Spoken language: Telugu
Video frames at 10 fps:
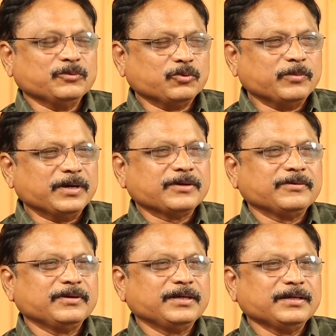
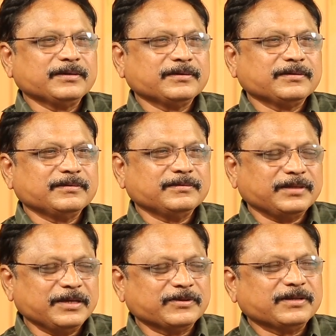దుర్మార్గుల్ని
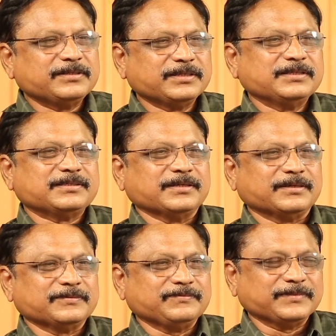దేవతలు
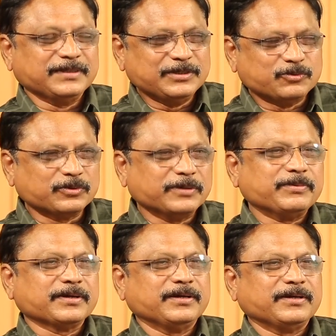శిక్షిస్తారు ఈ సూత్రం
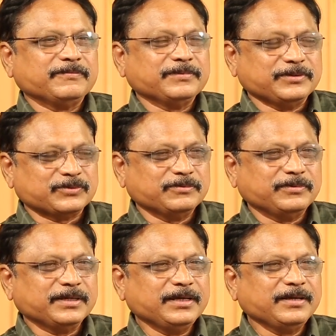ప్రకారం
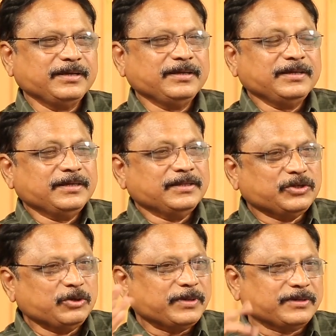తీసుకుంటే
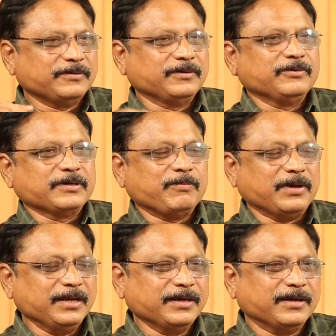తిరుపతిలో ఒక
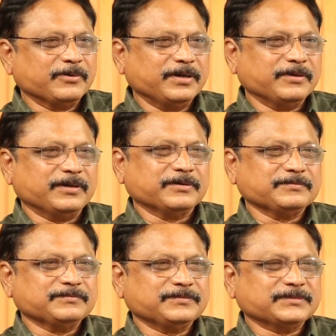పాలేగాడు ఉండేవాడు
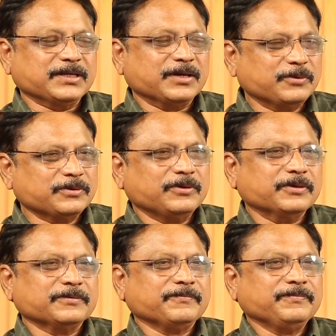ఆ
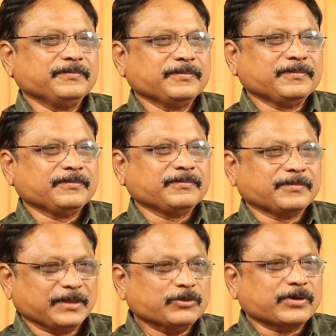రోజుల్లో
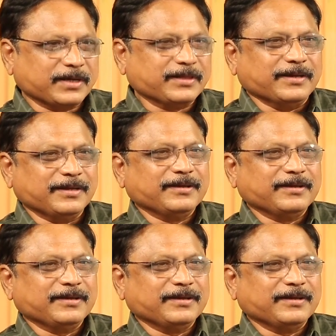ఇదొక కథ